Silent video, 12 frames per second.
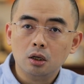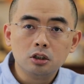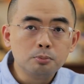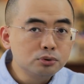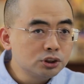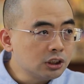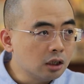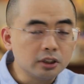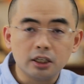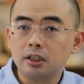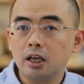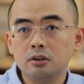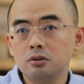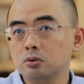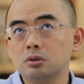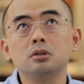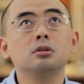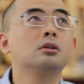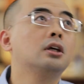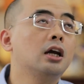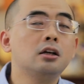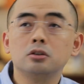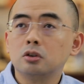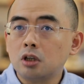你不知道哪天就
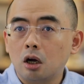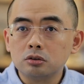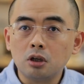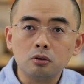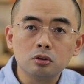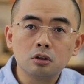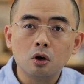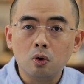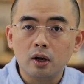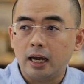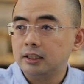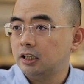天上就掉掉出一个货来，